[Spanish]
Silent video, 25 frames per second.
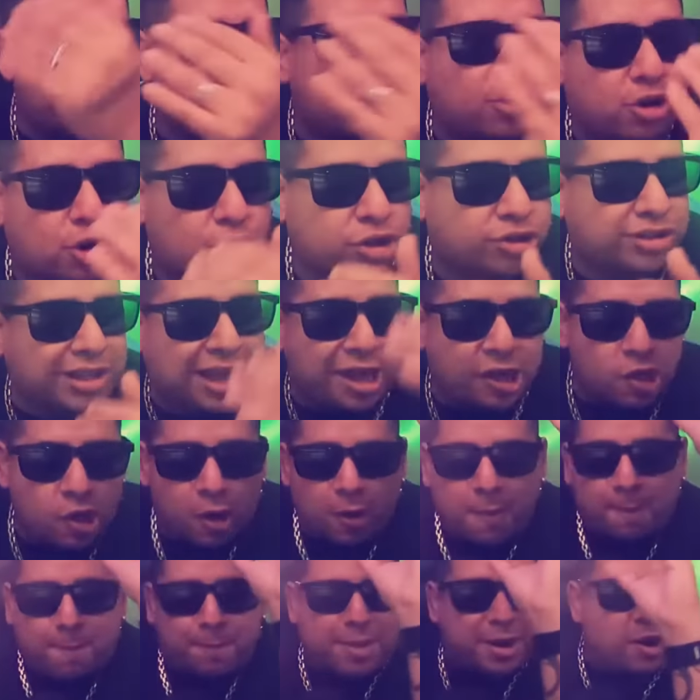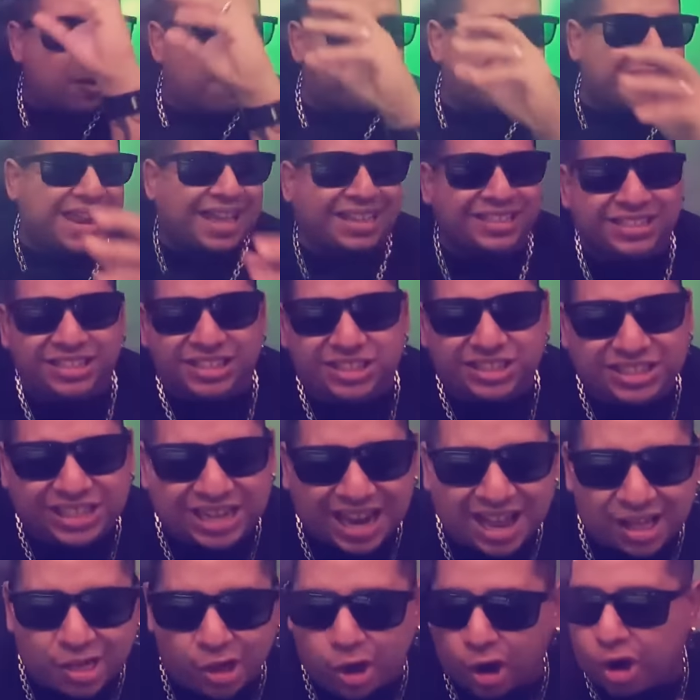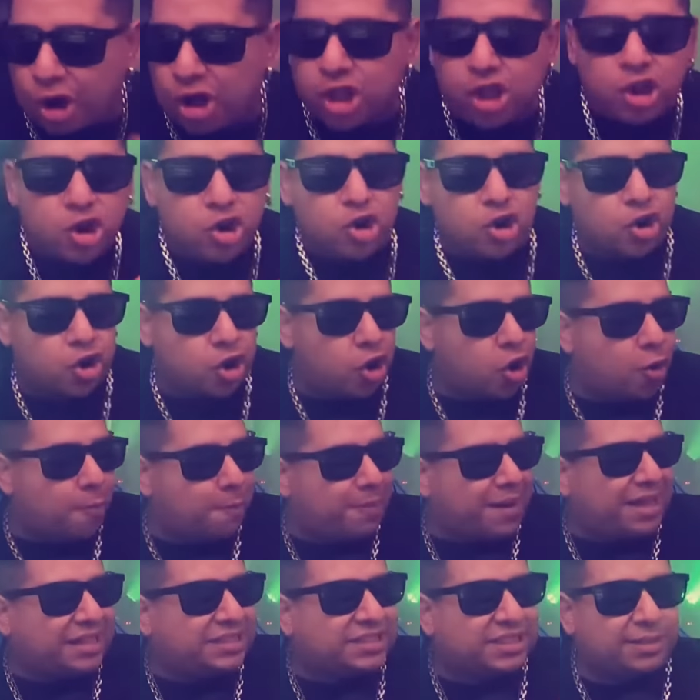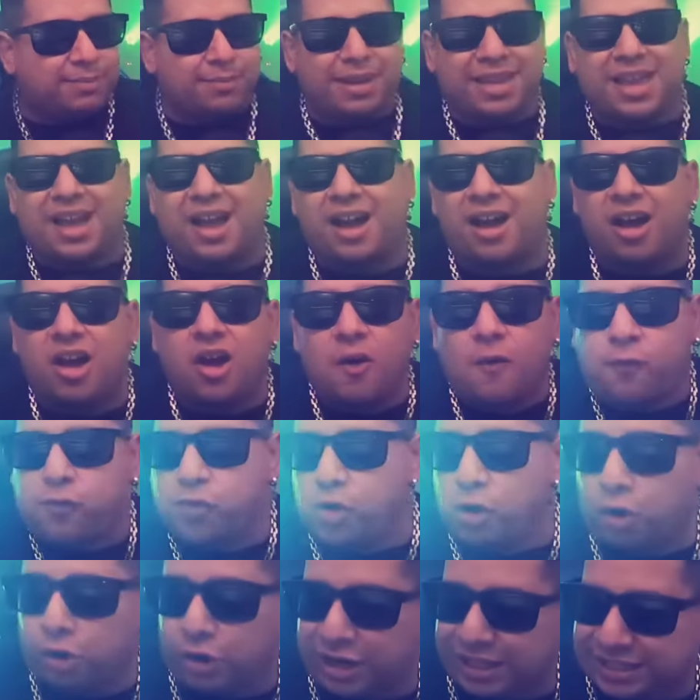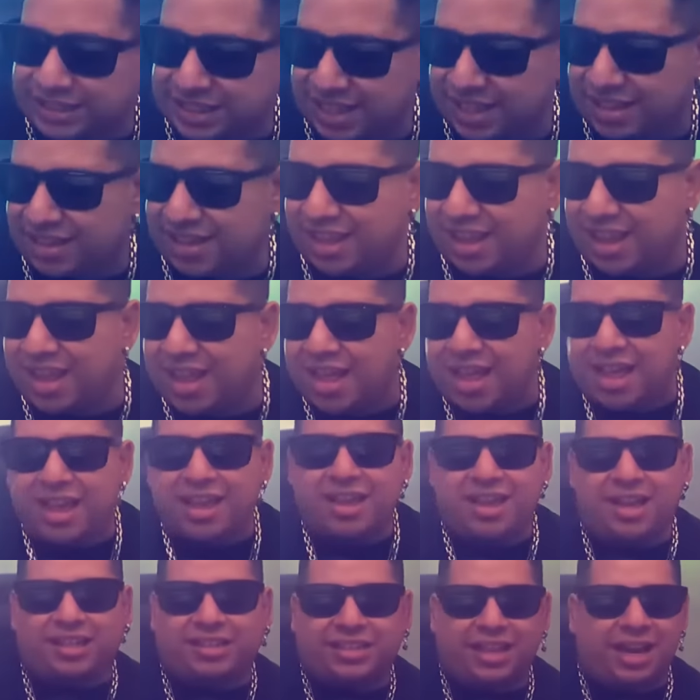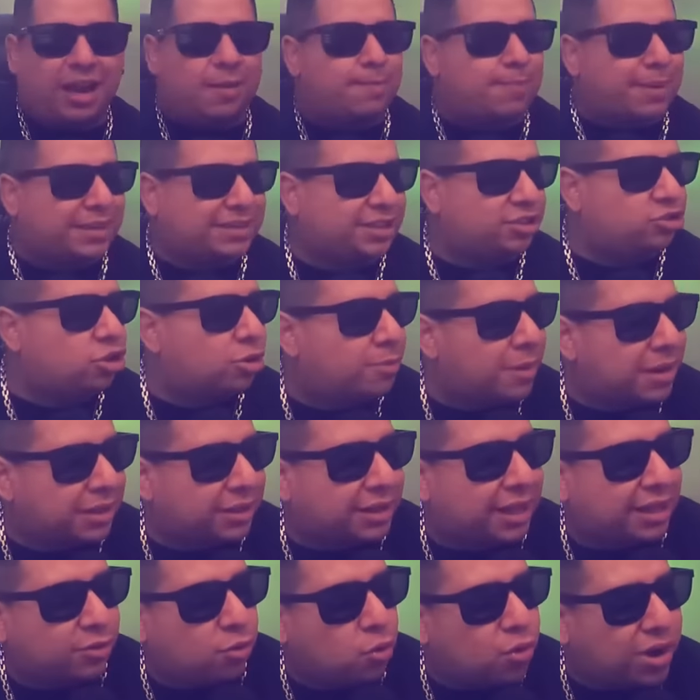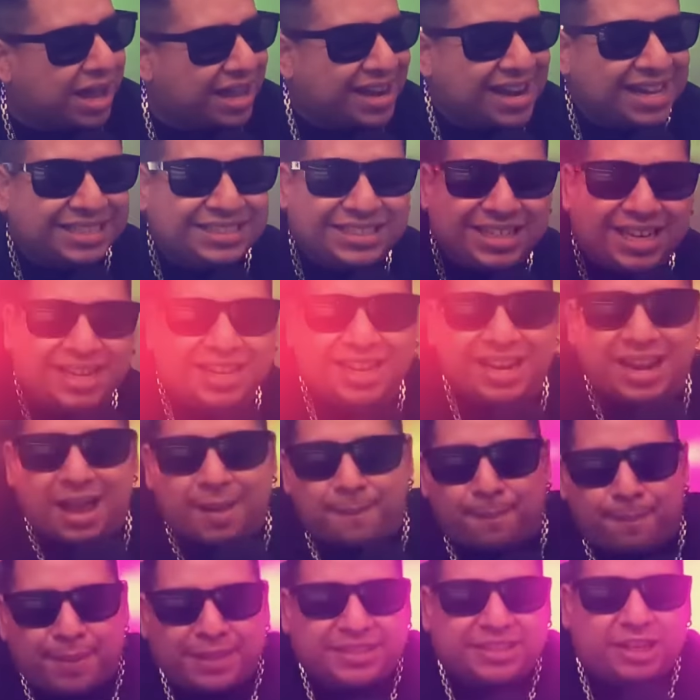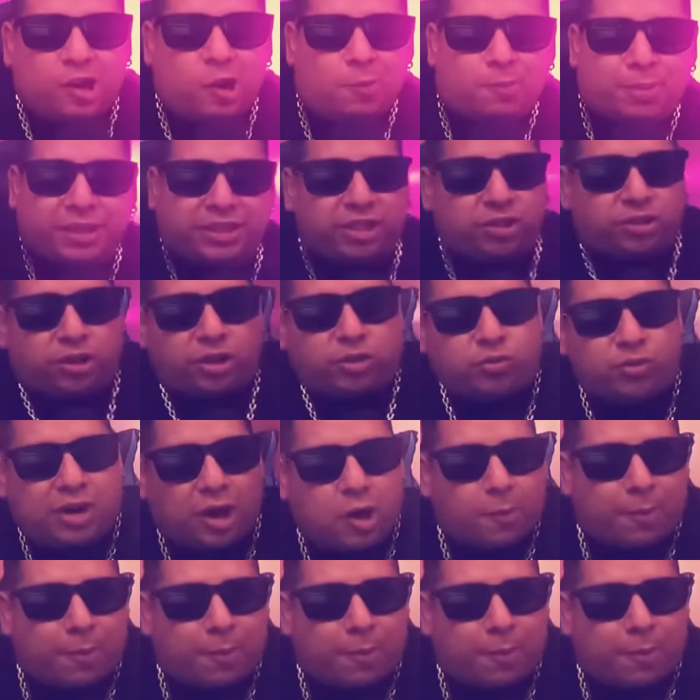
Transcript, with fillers: al costado, pelo planchado, ropa así media fluorescente y así en el pasito mata cucaracha, que era pasar los piecitos de un lado